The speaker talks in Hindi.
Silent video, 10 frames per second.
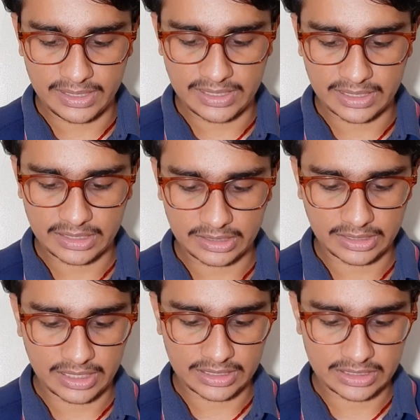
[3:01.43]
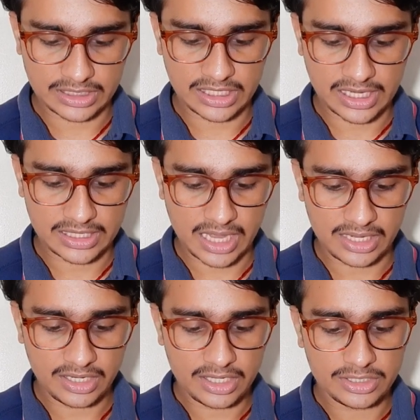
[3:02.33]
बिल देख सकते हैं कि छः
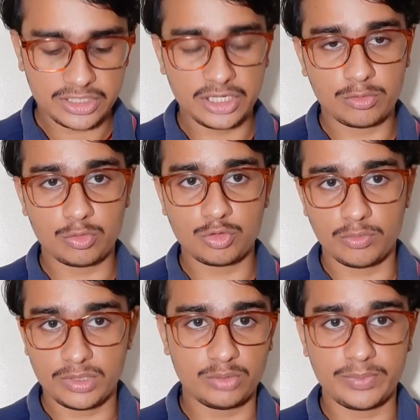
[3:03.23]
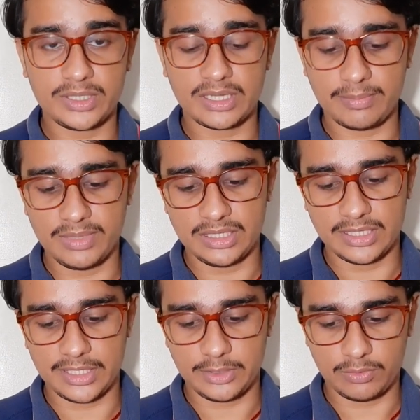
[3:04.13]
हज़ार छः सौ चौबीस रुपीज़ का बिल
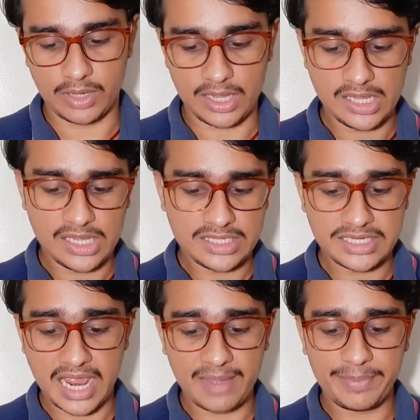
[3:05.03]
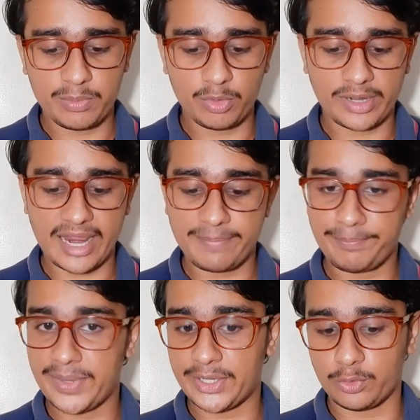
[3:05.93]
जनरेट हुआ है यहाँ पे बोल रहा है
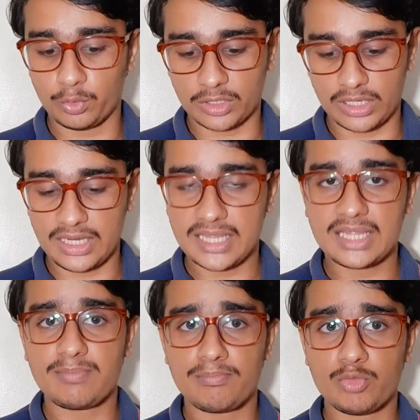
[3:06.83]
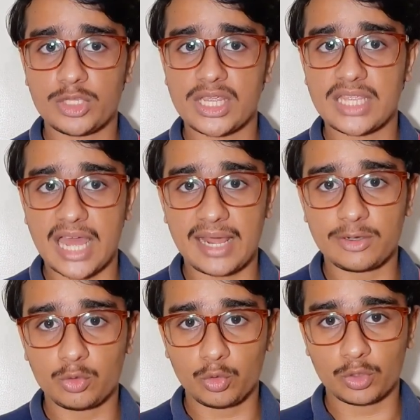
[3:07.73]
पे टोटल लेकिन मुझे
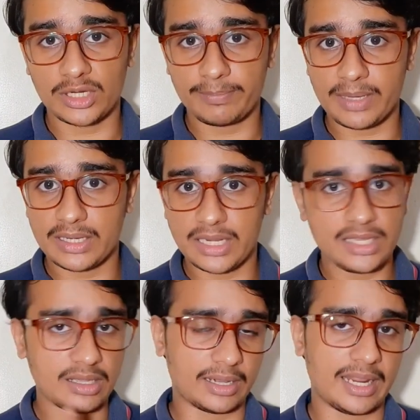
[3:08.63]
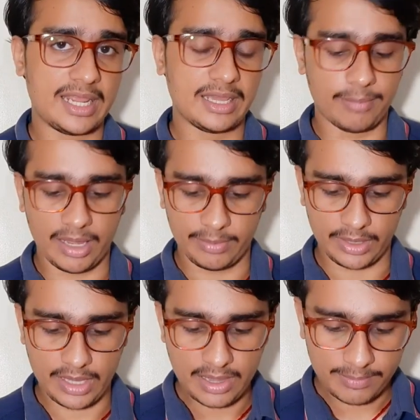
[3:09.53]
यहाँ टोटल पे नहीं कर रहा है एक बार में